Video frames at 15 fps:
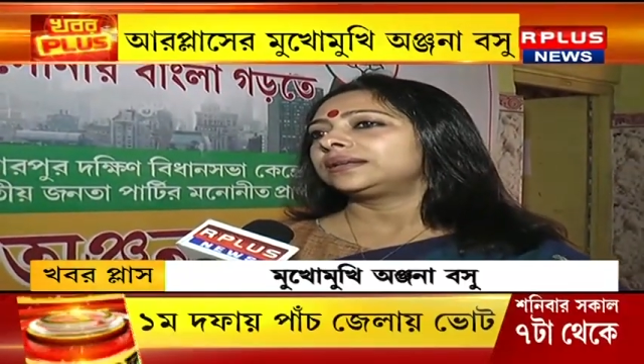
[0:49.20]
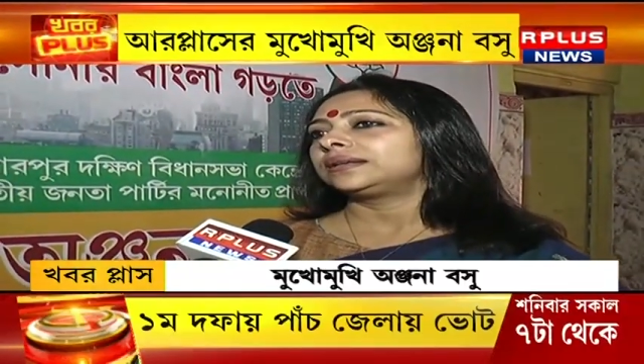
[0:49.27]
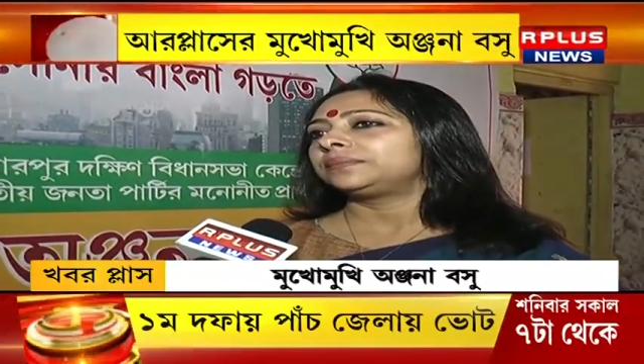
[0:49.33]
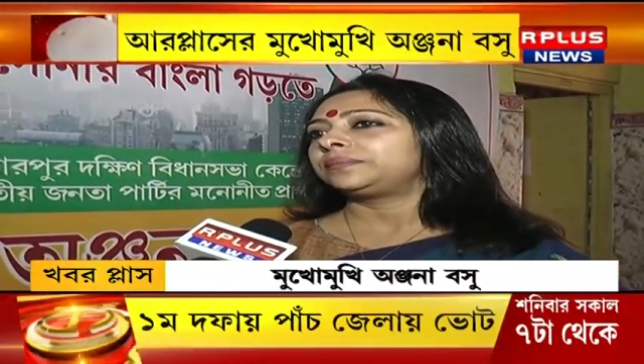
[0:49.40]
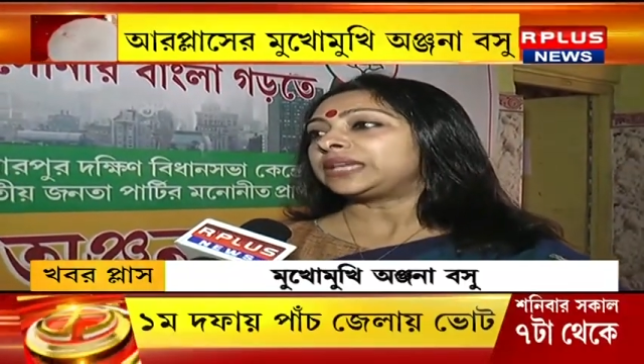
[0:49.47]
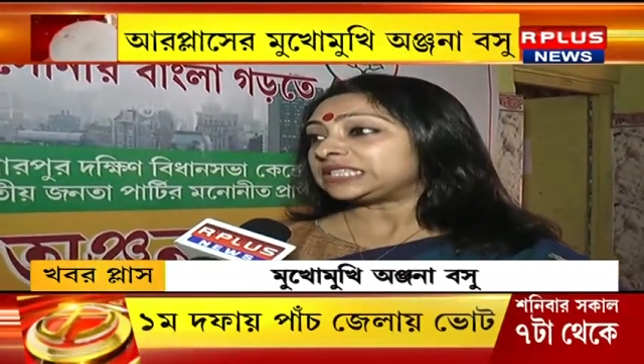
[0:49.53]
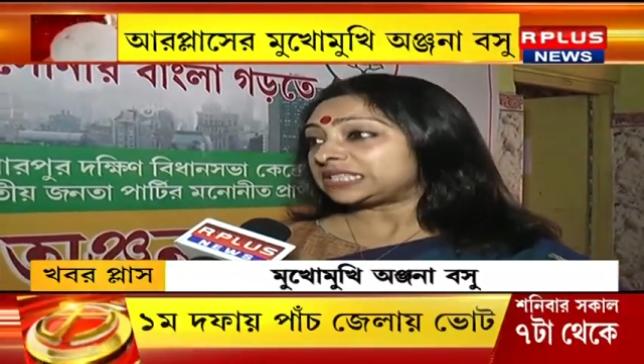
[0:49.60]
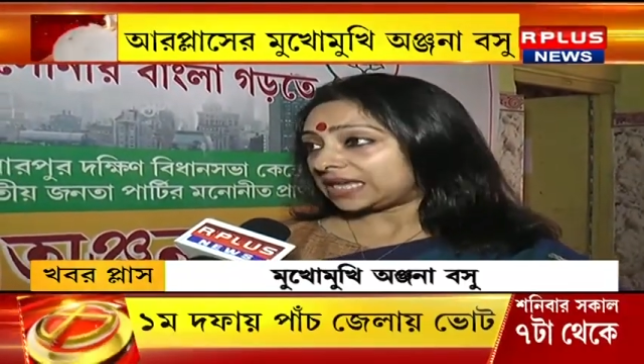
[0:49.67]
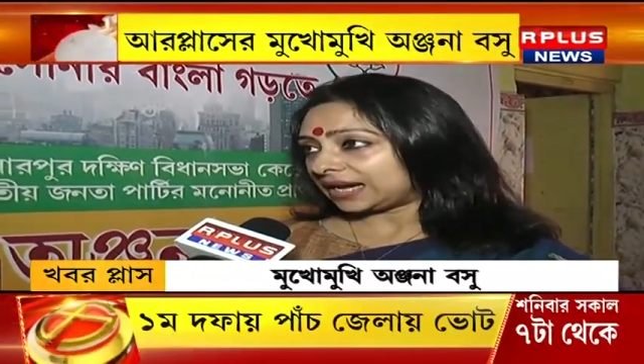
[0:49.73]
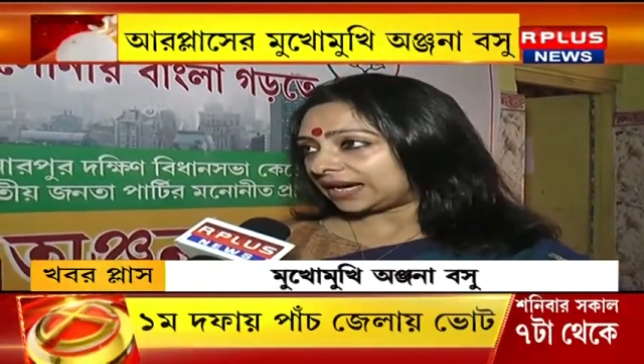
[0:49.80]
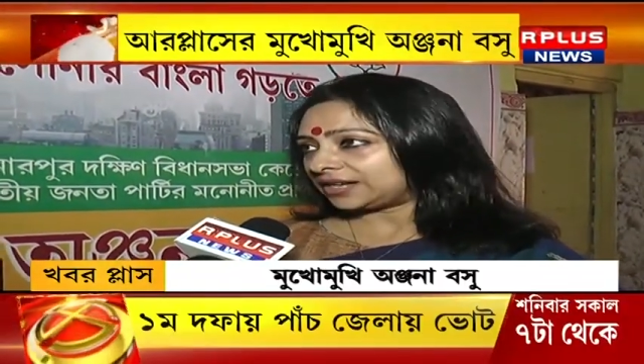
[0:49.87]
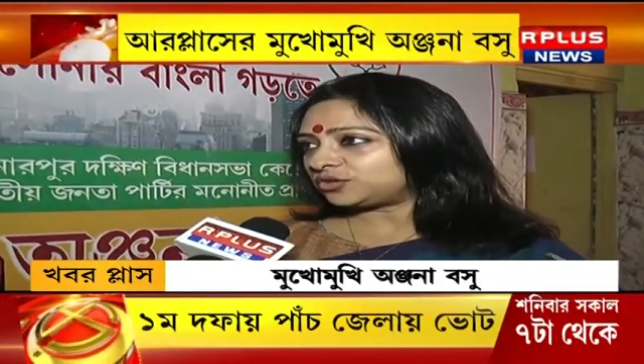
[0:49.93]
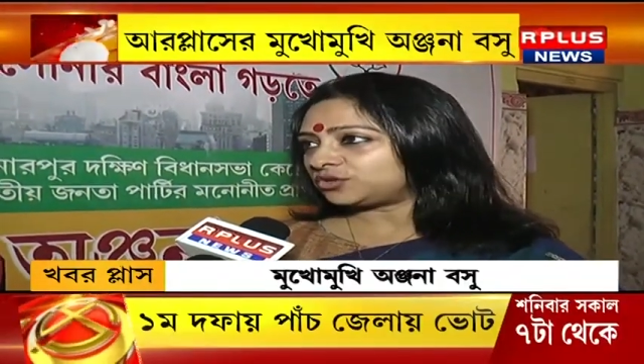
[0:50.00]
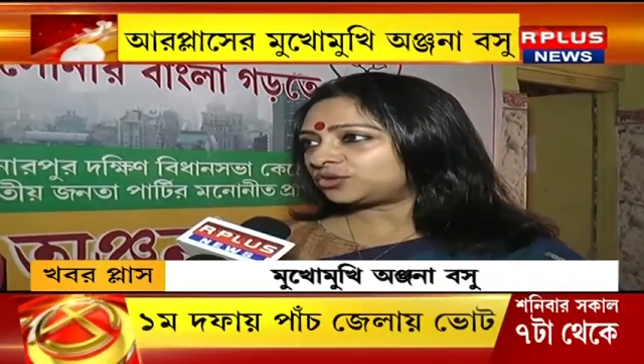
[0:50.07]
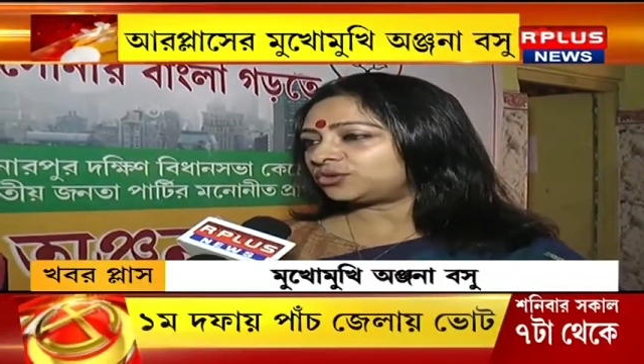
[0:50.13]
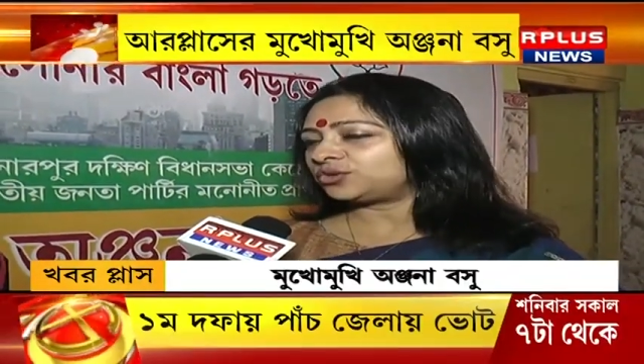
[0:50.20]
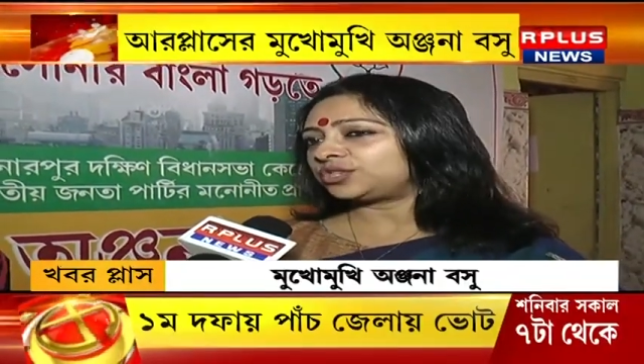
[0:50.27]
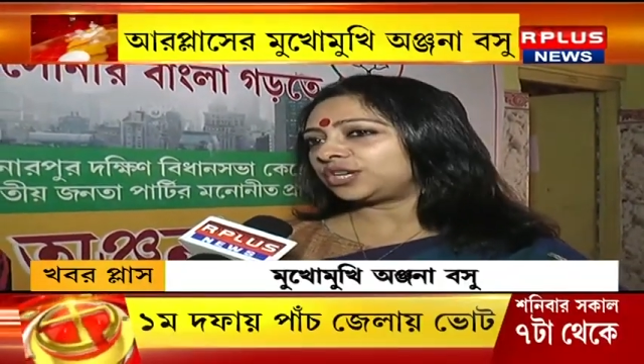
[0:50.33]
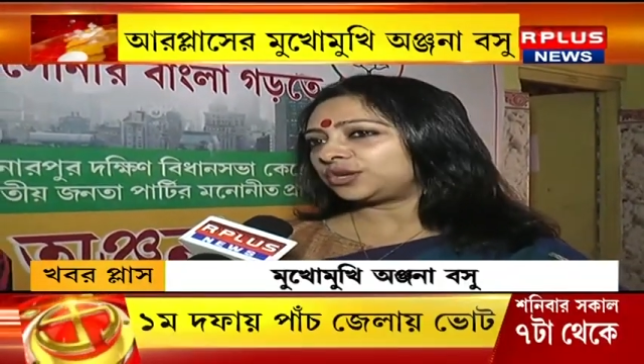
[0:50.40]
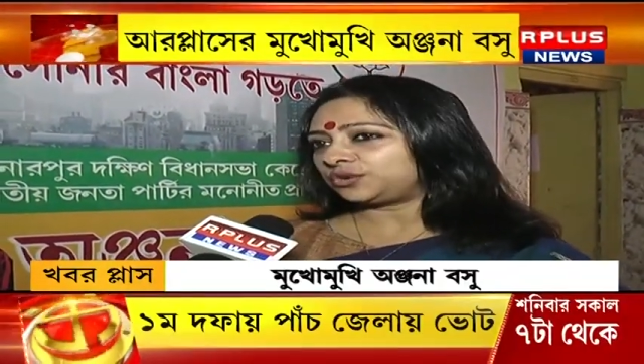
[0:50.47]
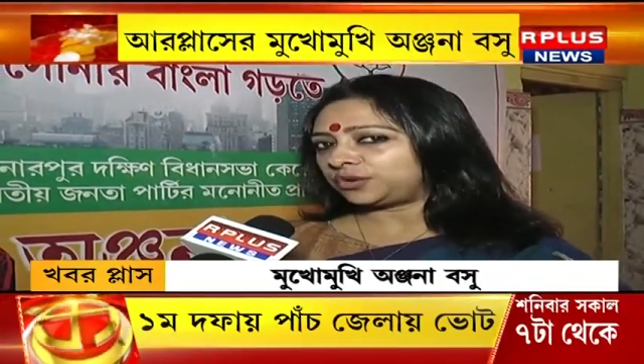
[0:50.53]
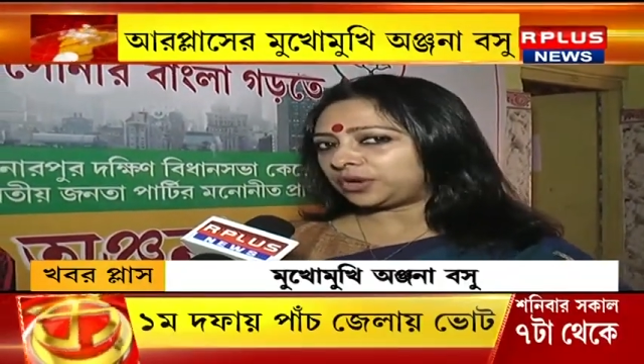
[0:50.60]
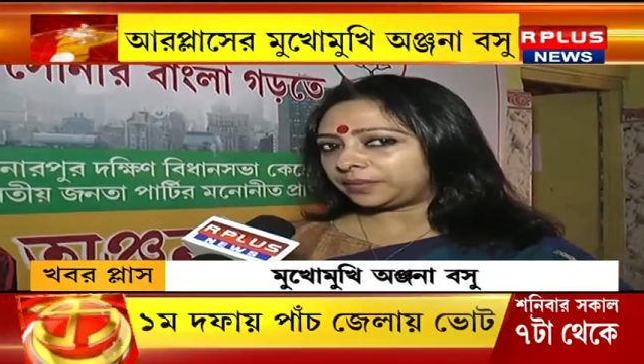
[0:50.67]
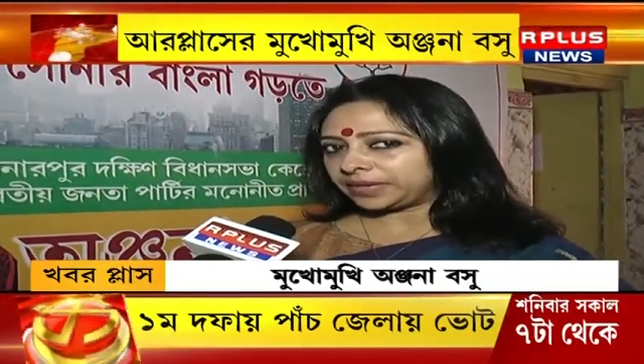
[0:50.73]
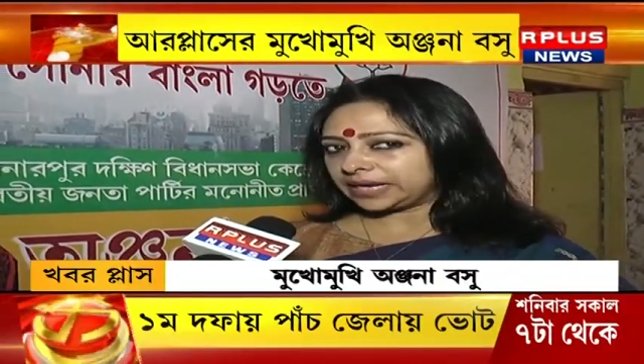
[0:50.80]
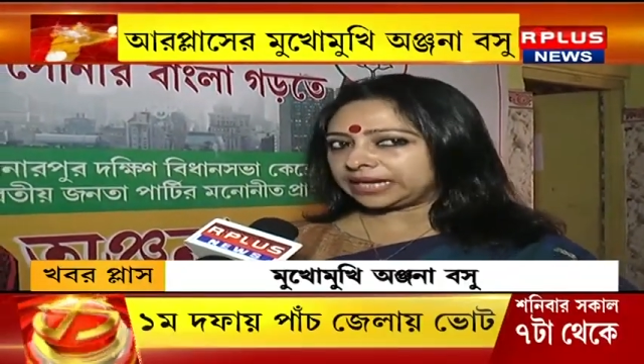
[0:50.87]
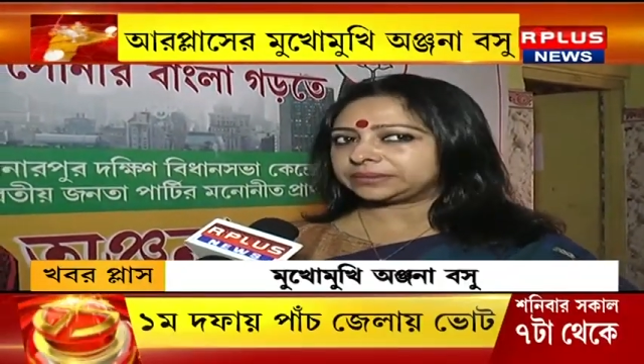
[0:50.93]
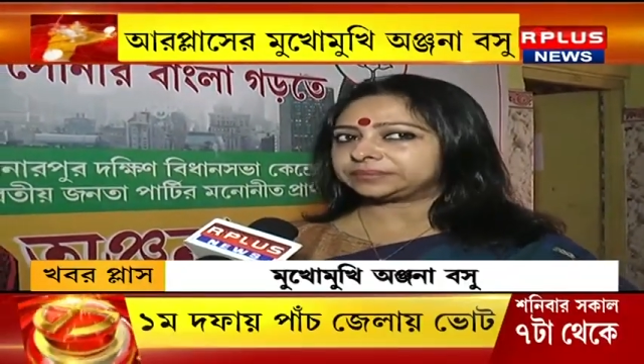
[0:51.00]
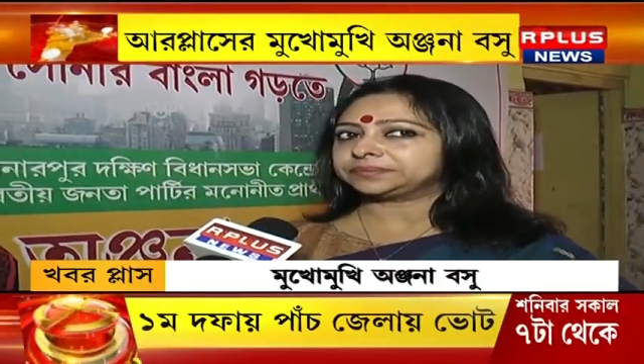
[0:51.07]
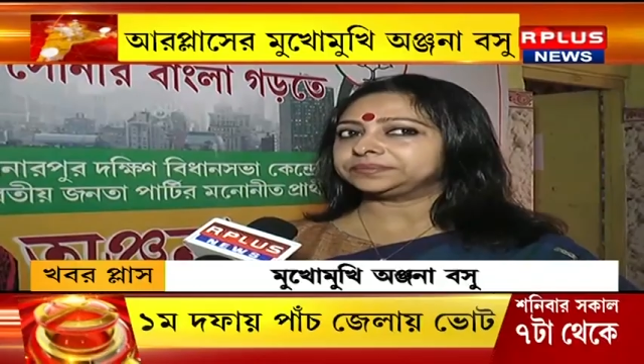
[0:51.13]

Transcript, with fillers: বেঁচে থাকার জন্য যেগুলো আমরা